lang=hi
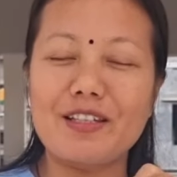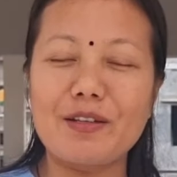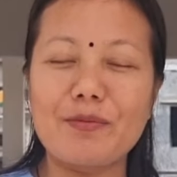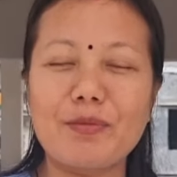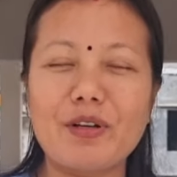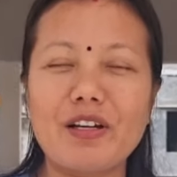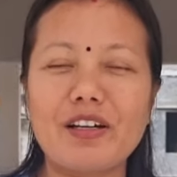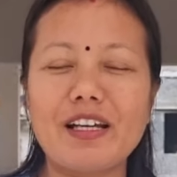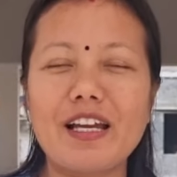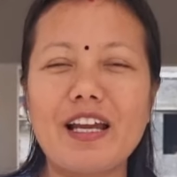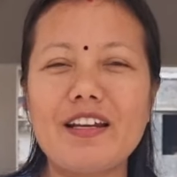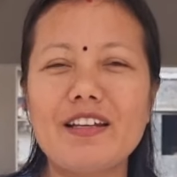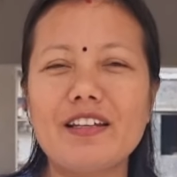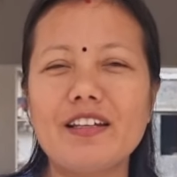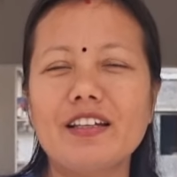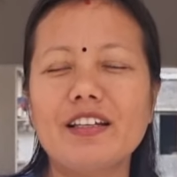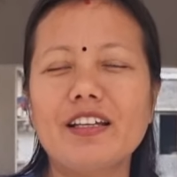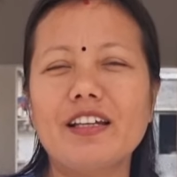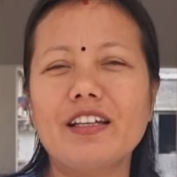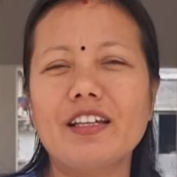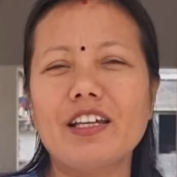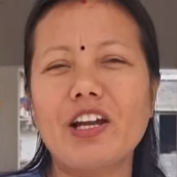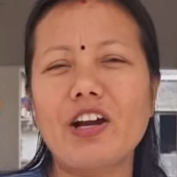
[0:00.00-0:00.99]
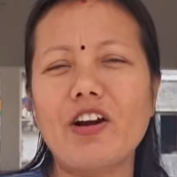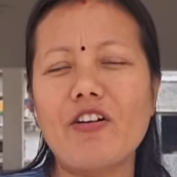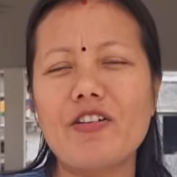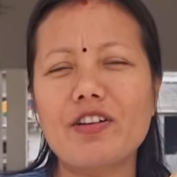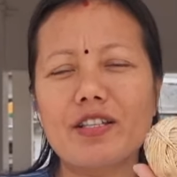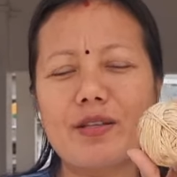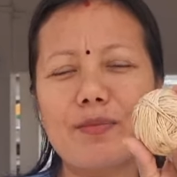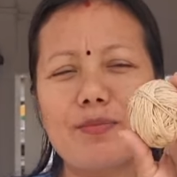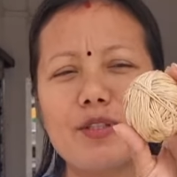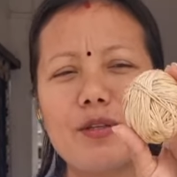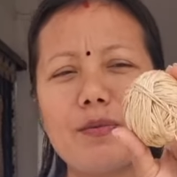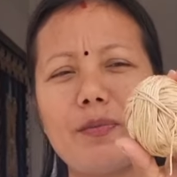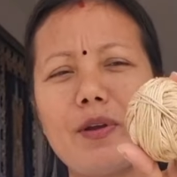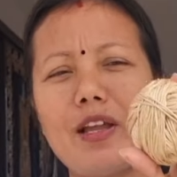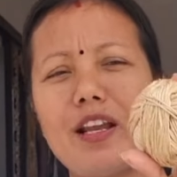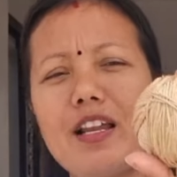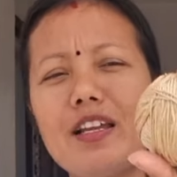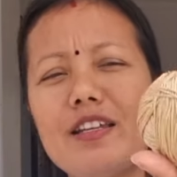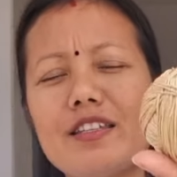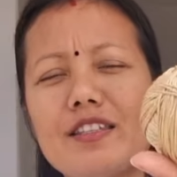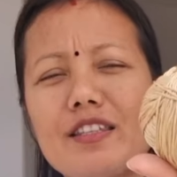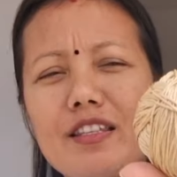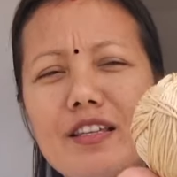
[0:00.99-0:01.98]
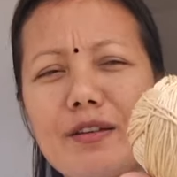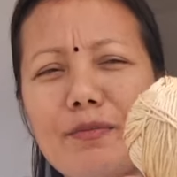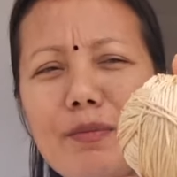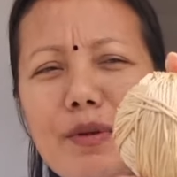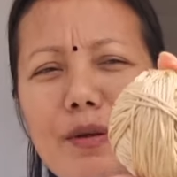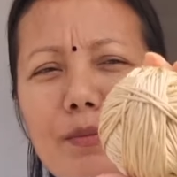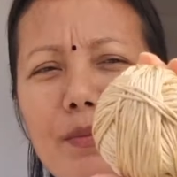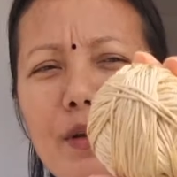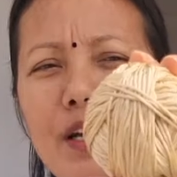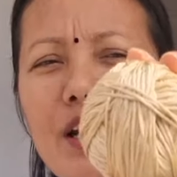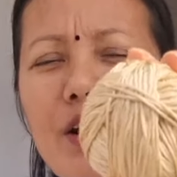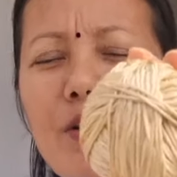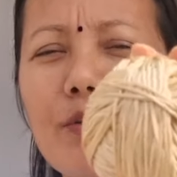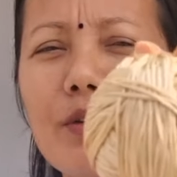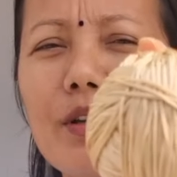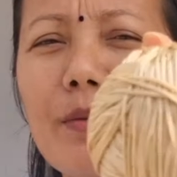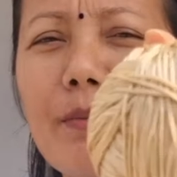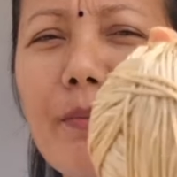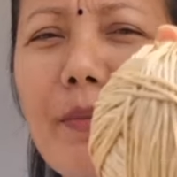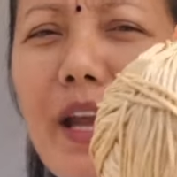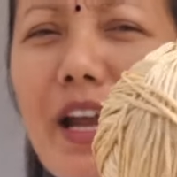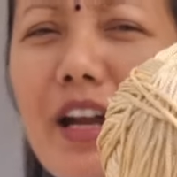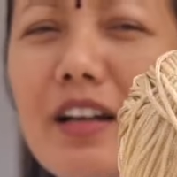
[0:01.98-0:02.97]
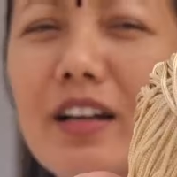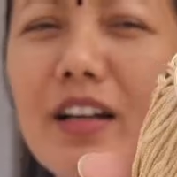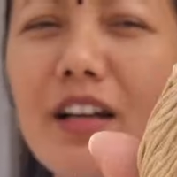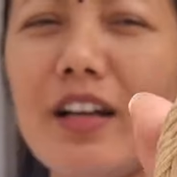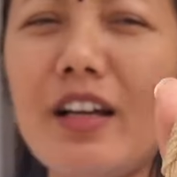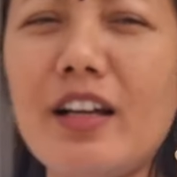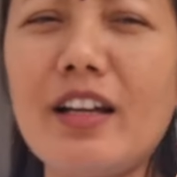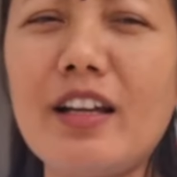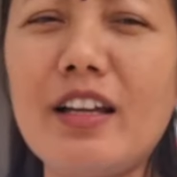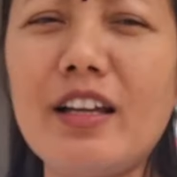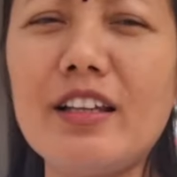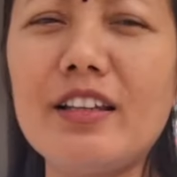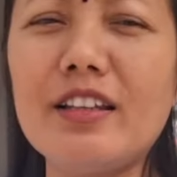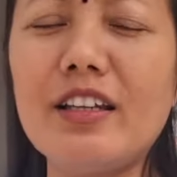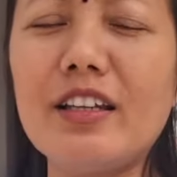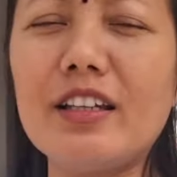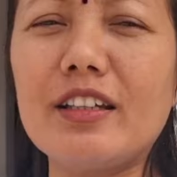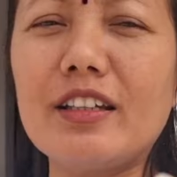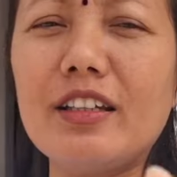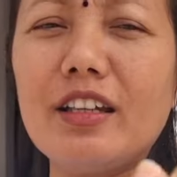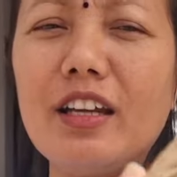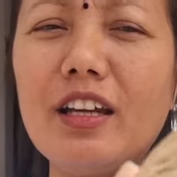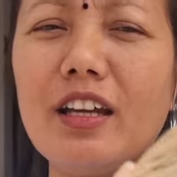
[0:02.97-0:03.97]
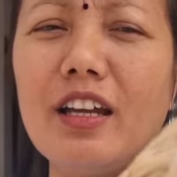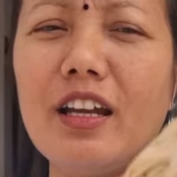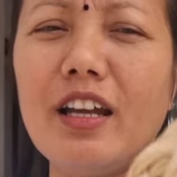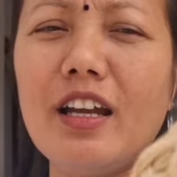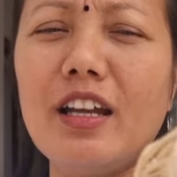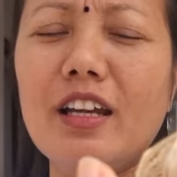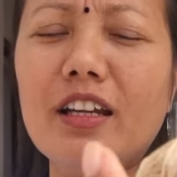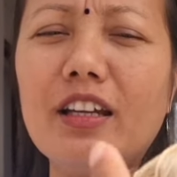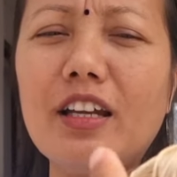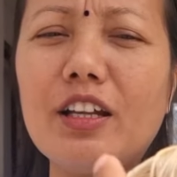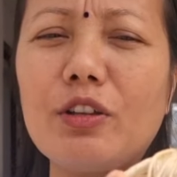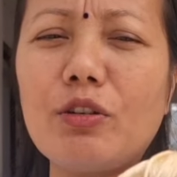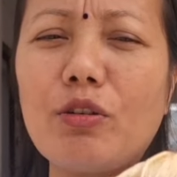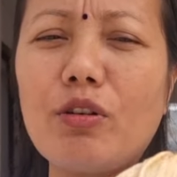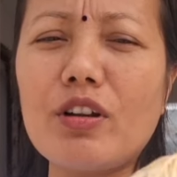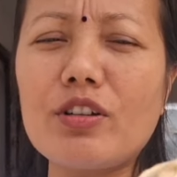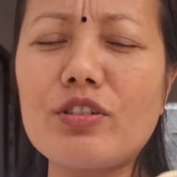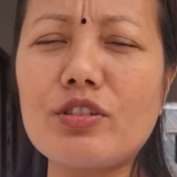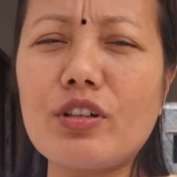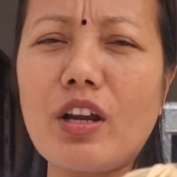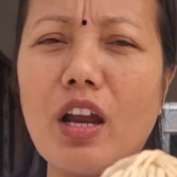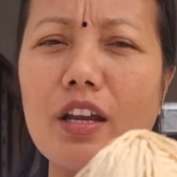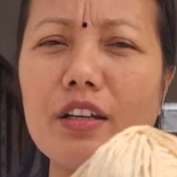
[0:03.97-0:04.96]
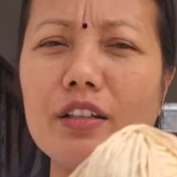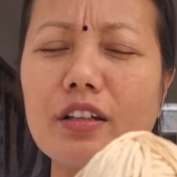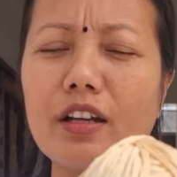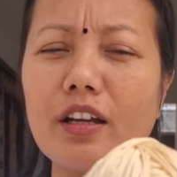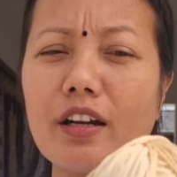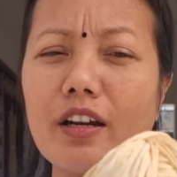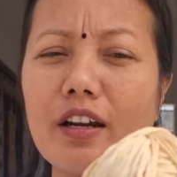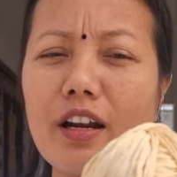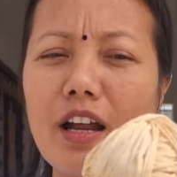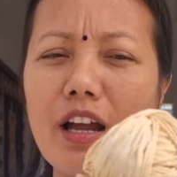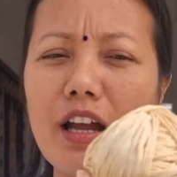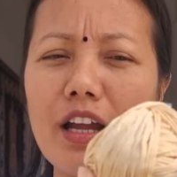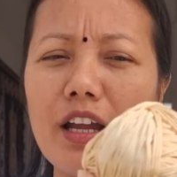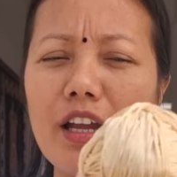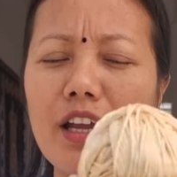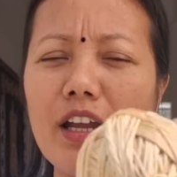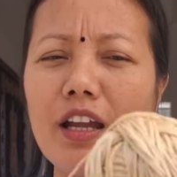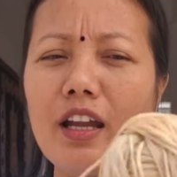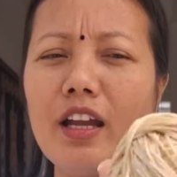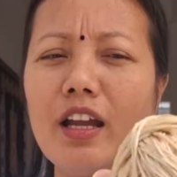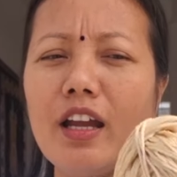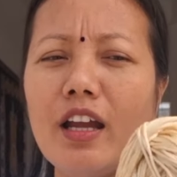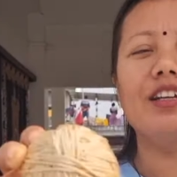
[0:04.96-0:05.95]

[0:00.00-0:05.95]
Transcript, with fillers: स्किप करके एंटेक देखिएगा और सबसे पहले इससे मैं बनाऊँगी बैग देखिए ये थोड़ा शाइन कर रहा है